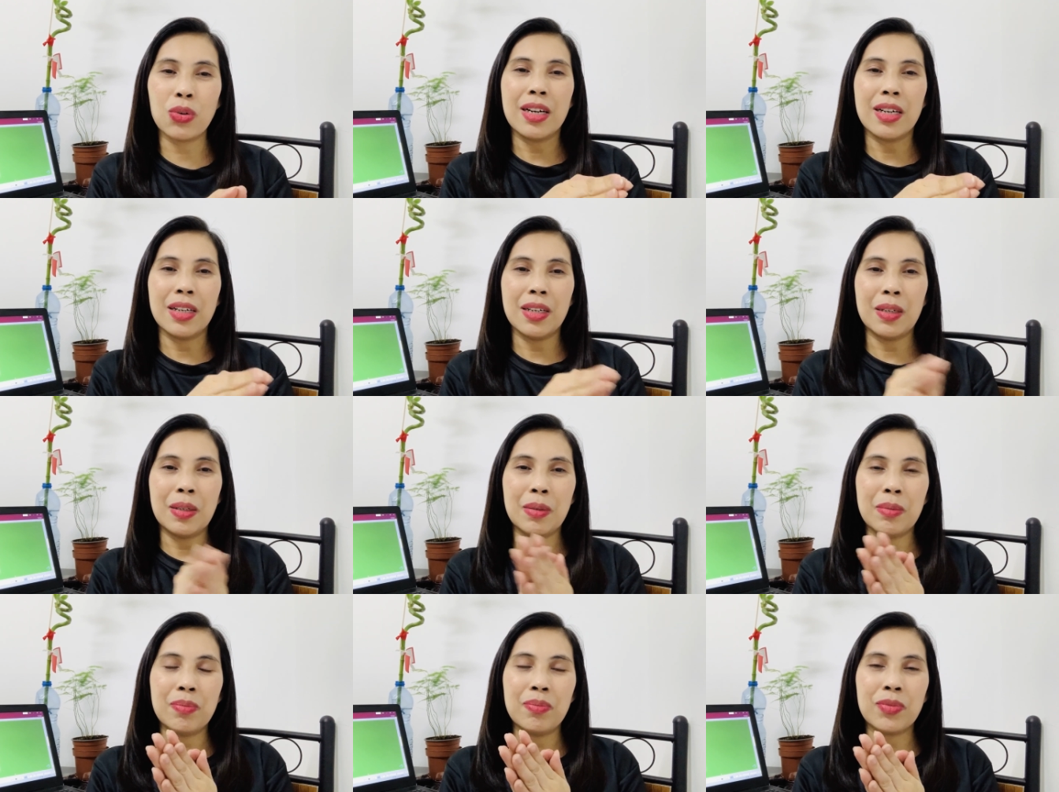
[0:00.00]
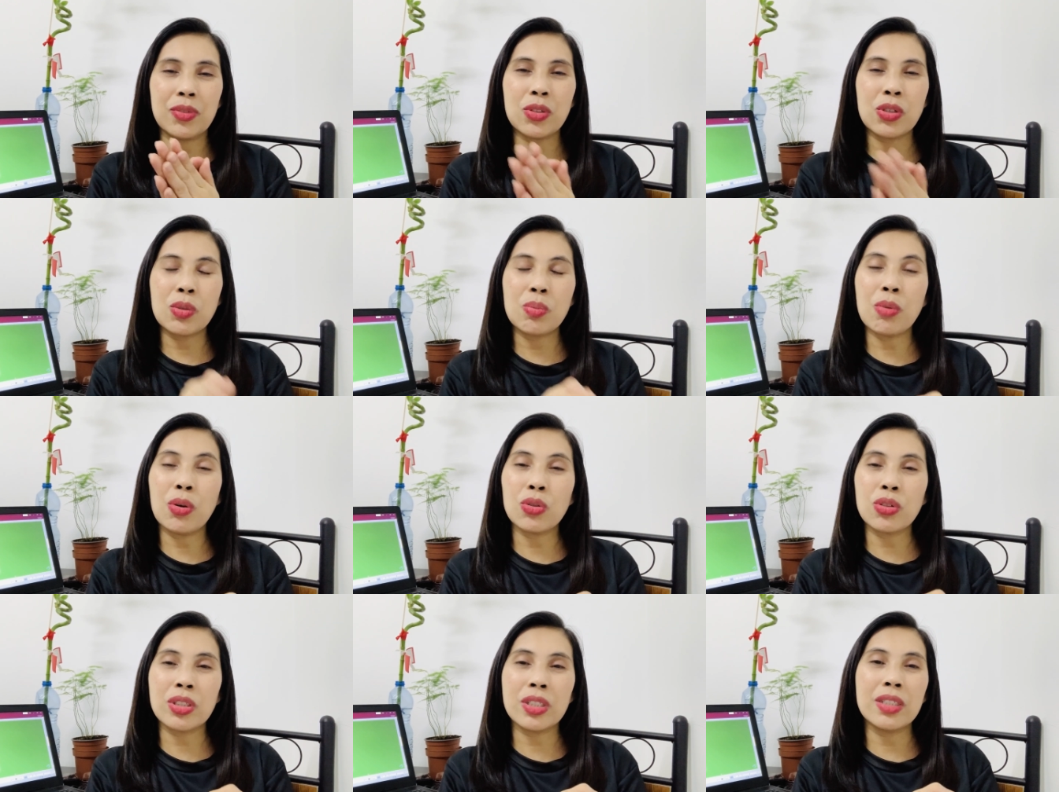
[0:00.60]
um,
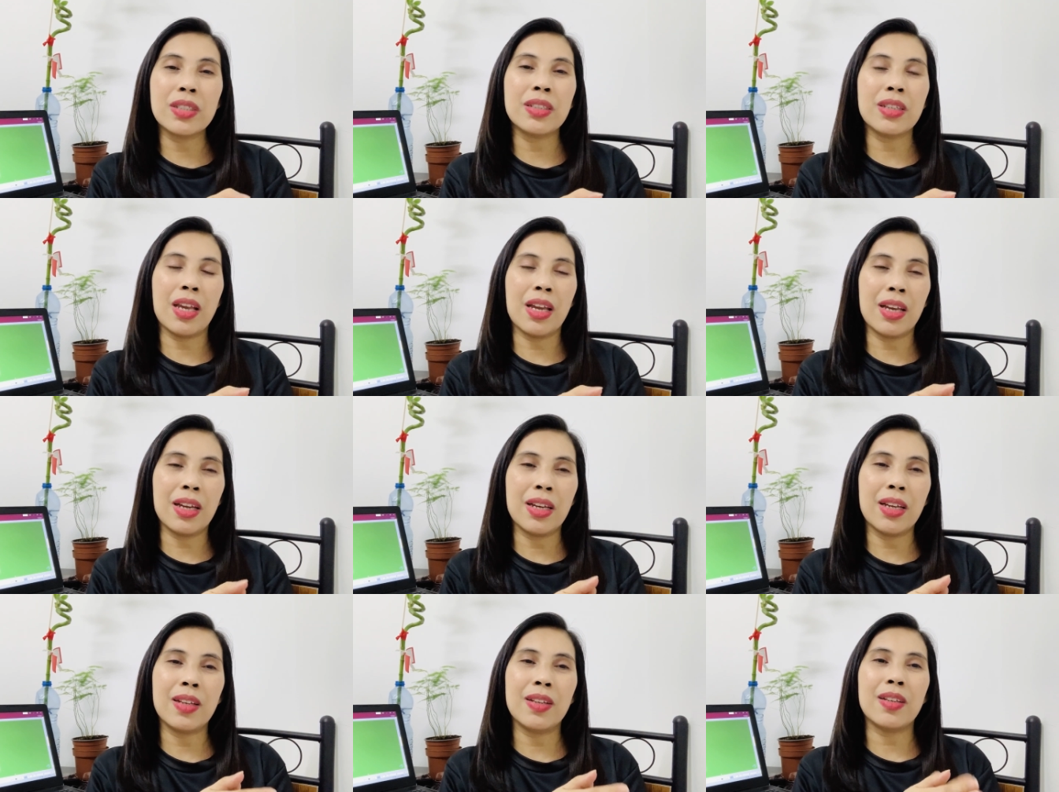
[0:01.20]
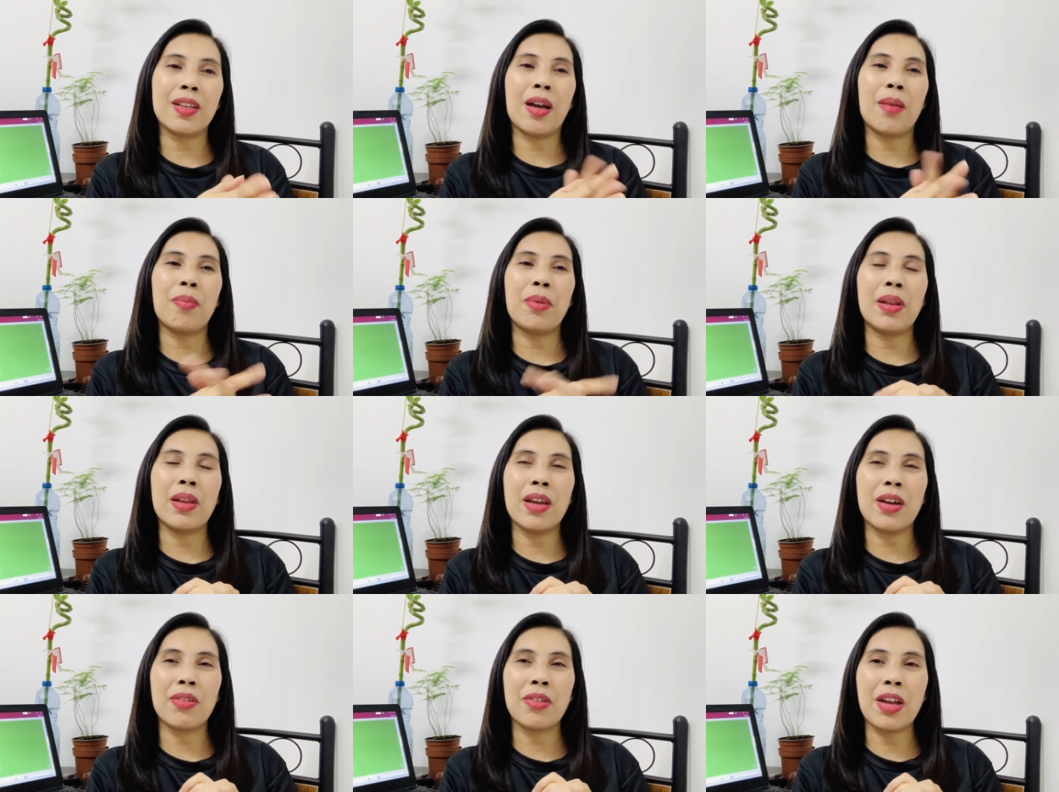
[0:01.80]
osmosis and
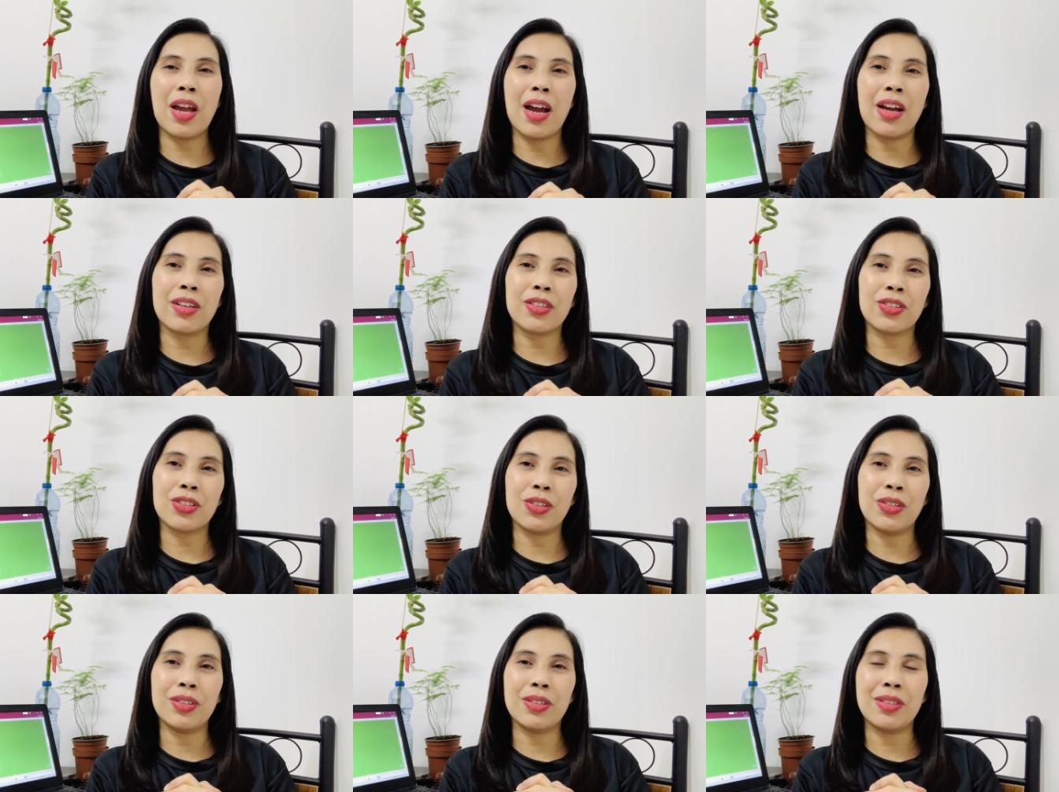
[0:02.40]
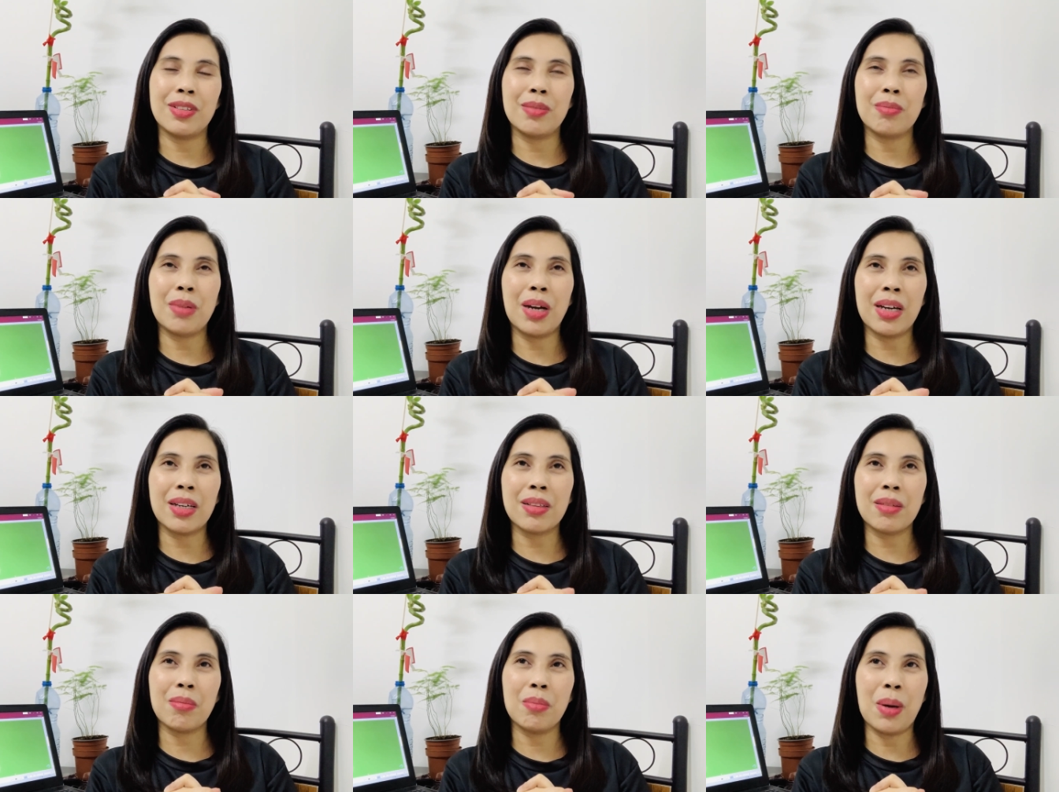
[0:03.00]
capillary action.
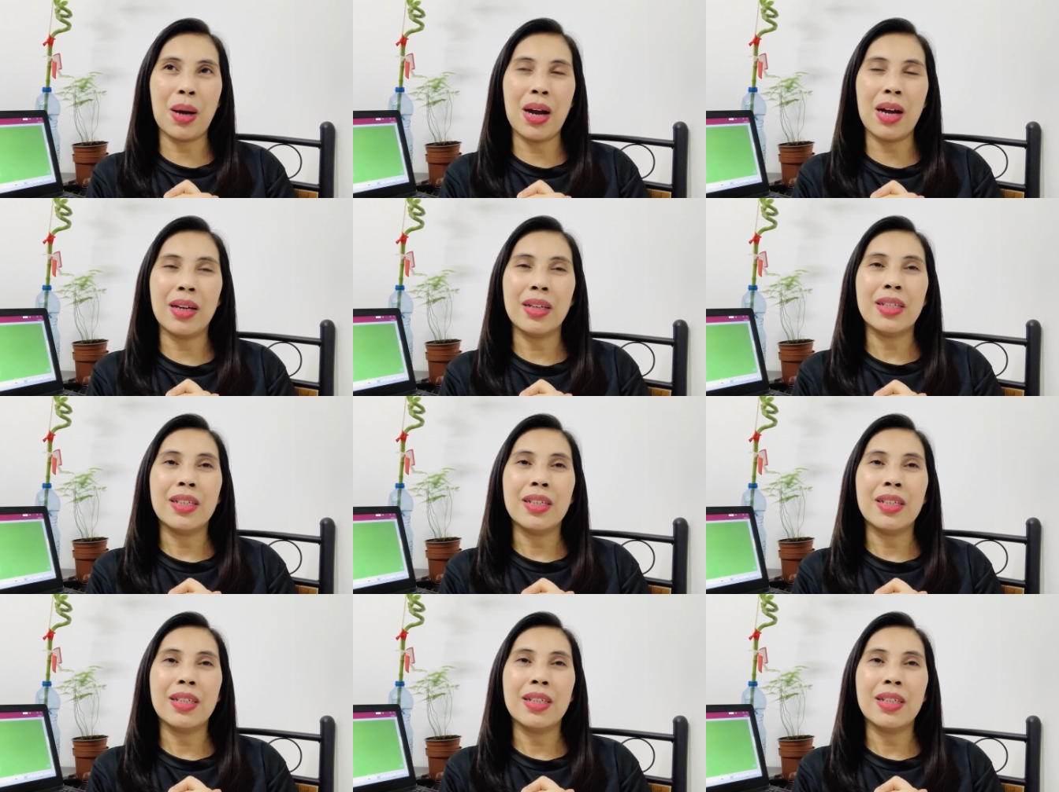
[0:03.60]
Bakit ba?